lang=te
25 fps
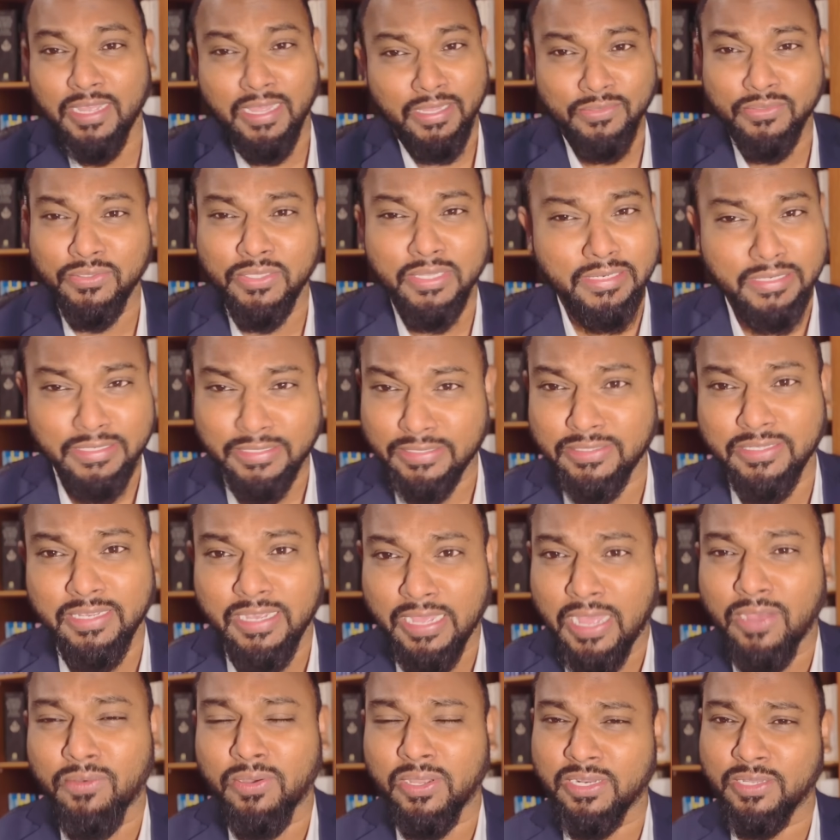అందరికీ ఇది
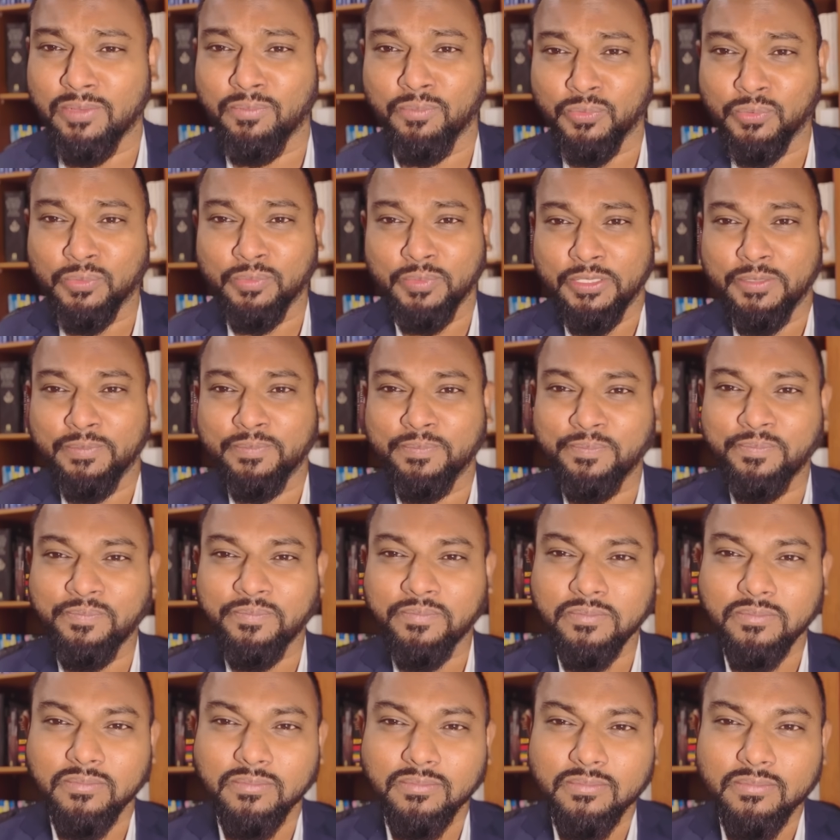కావాలి భూమి
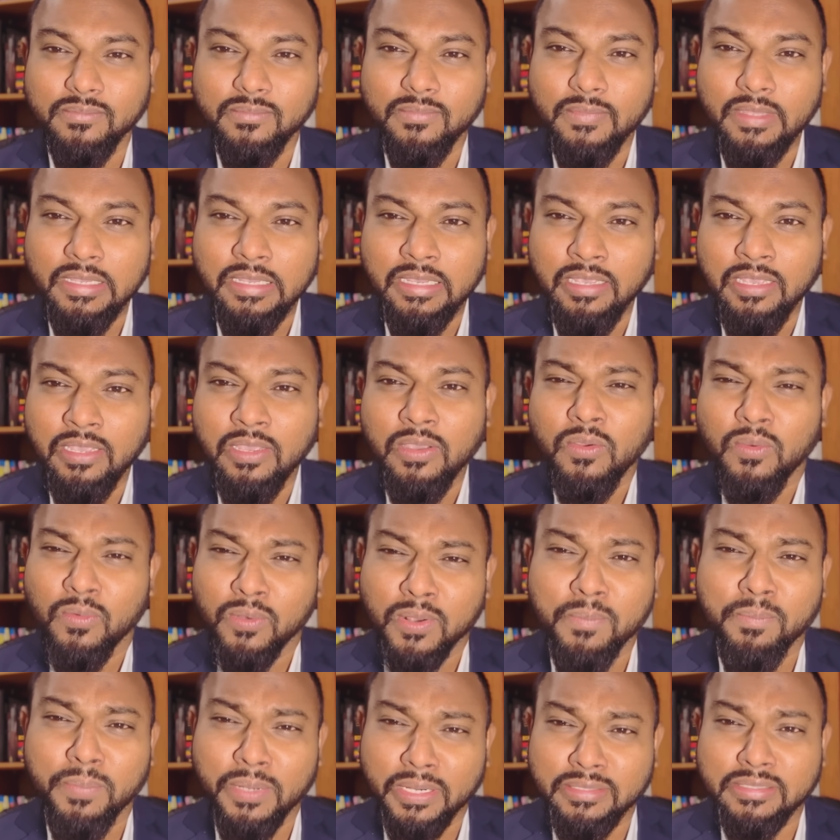
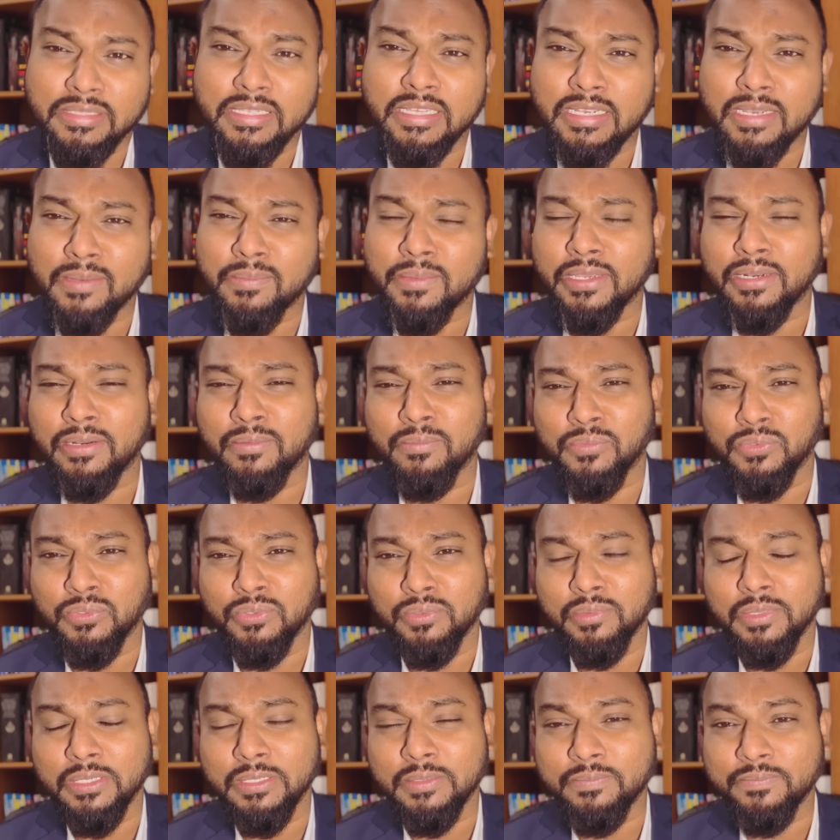ఒక ప్రత్యేకమైన
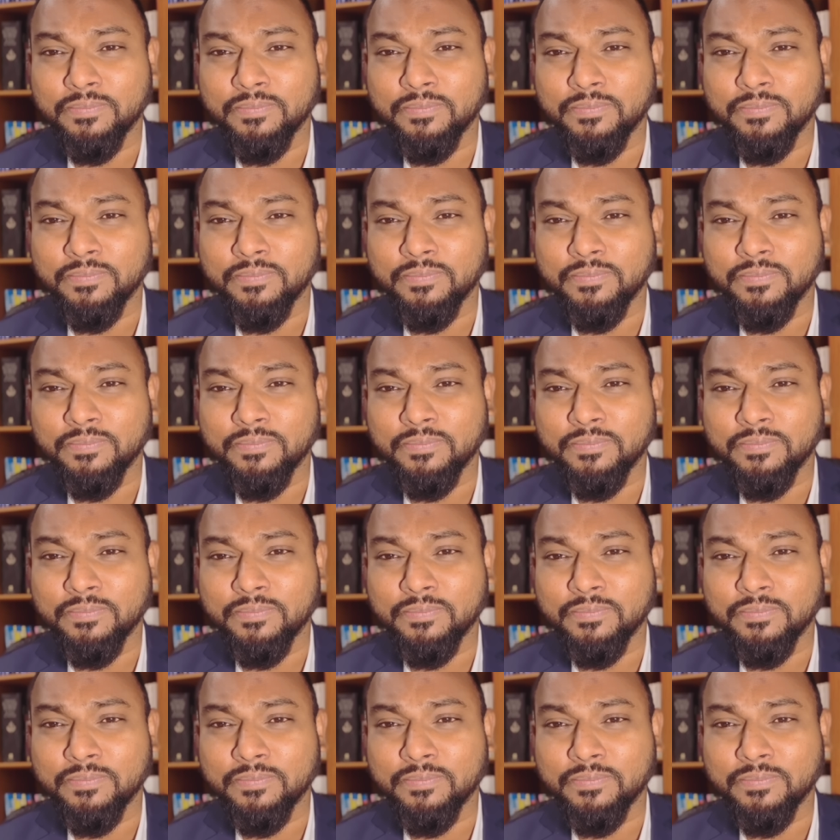భూమి